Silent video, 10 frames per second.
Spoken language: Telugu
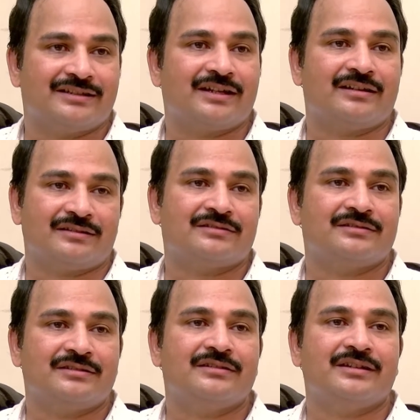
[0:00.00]
ఇట్ అండ్
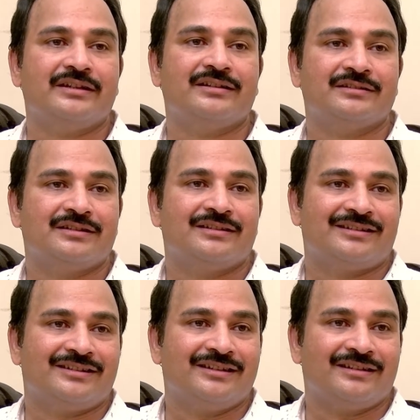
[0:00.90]
ఈ
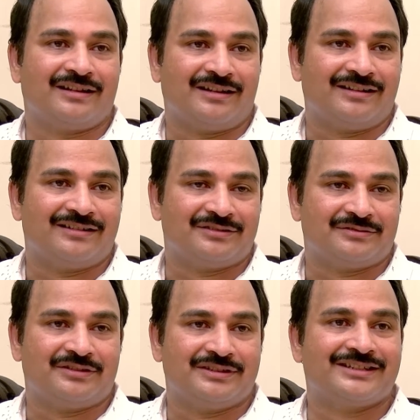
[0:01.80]
ఈ
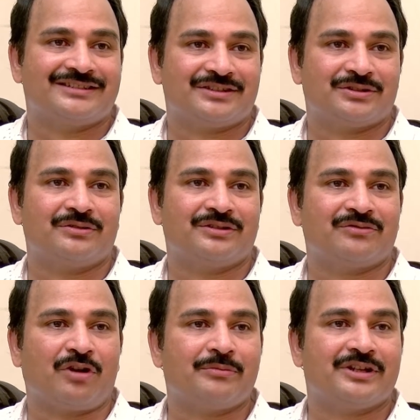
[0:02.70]
రిజెక్ట్ చేస్తూ
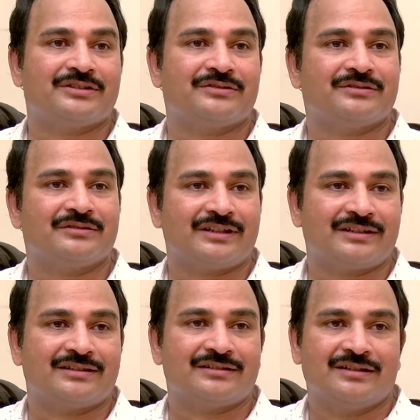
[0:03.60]
ఉంటాడు వామిటింగ్స్ అవుతూ ఉంటాయి
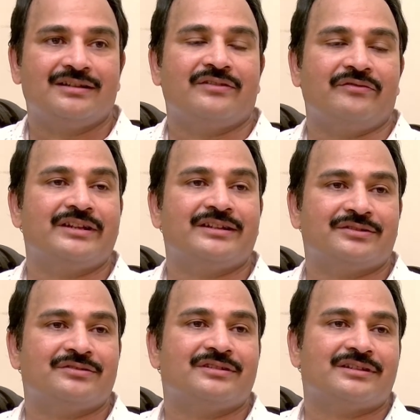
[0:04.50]

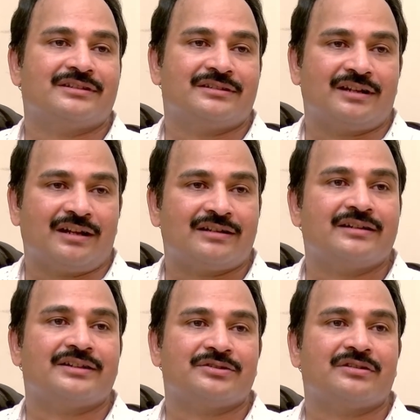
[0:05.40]
వీక్నెస్ ఉంటుంది
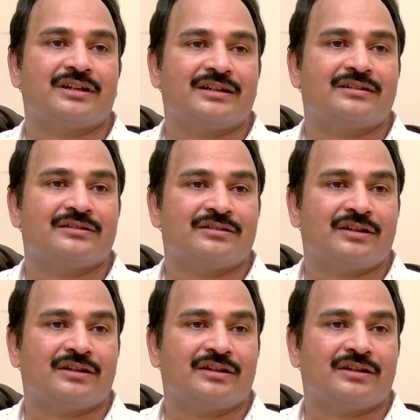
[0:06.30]
అట్లాంటి తీసుకోగలిగేది లేదు